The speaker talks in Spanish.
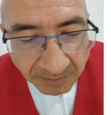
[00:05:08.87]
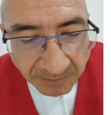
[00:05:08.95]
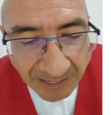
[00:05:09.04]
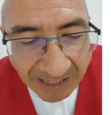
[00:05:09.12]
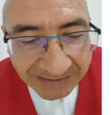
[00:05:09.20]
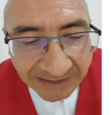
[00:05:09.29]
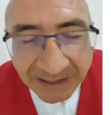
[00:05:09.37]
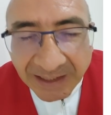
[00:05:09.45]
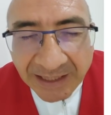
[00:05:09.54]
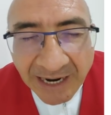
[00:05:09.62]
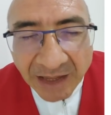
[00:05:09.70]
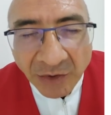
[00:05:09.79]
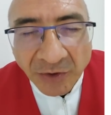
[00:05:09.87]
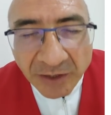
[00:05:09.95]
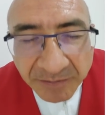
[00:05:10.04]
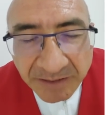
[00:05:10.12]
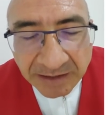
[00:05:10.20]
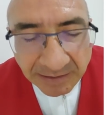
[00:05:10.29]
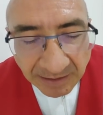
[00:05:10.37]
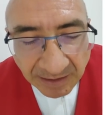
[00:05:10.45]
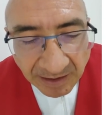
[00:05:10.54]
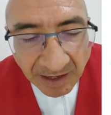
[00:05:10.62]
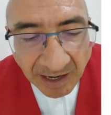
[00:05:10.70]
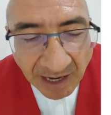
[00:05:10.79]
Me has alejado de
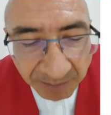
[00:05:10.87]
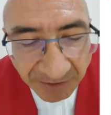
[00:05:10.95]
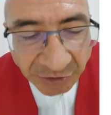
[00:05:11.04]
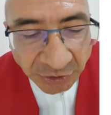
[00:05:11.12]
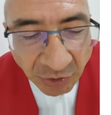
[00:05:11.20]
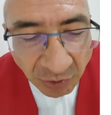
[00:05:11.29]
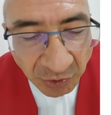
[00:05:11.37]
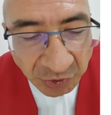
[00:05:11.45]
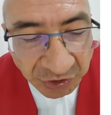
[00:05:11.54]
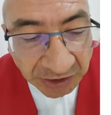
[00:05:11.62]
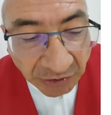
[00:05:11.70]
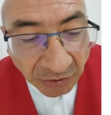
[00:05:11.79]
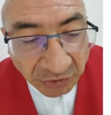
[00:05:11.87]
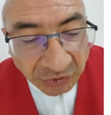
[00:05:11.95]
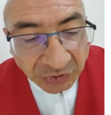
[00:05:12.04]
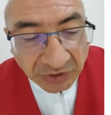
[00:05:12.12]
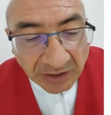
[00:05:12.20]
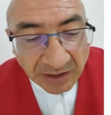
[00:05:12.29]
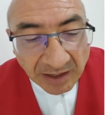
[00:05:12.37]
mí a mis conocidos.